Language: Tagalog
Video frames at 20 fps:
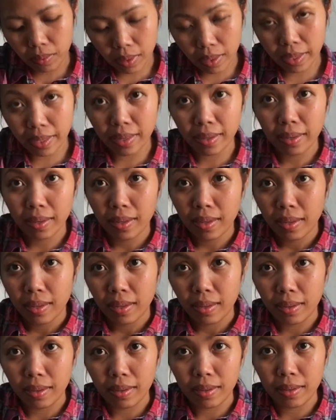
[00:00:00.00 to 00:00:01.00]
kulay.
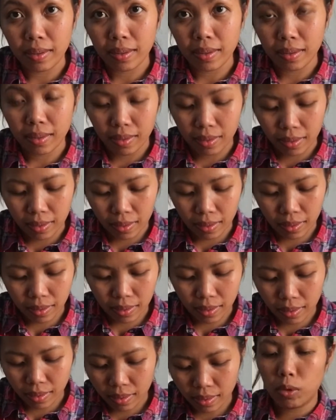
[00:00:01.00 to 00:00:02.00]
Yan, kasi
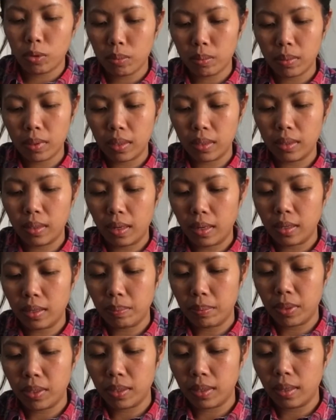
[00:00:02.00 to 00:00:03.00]
yan. Yung magda
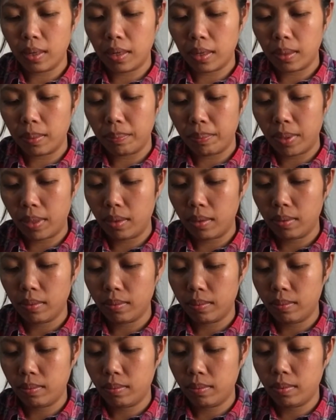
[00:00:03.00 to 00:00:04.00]
mas dark pa.
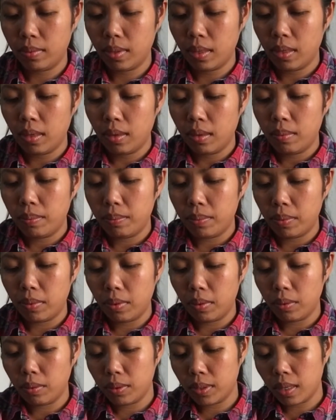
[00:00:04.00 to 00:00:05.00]

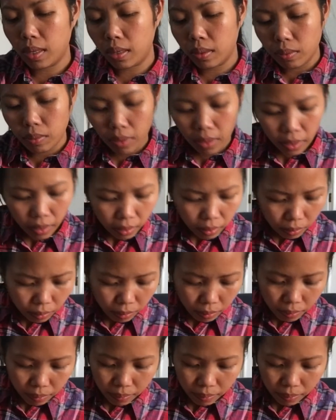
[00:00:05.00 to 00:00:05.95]
Pero ito sa akin, okay na to.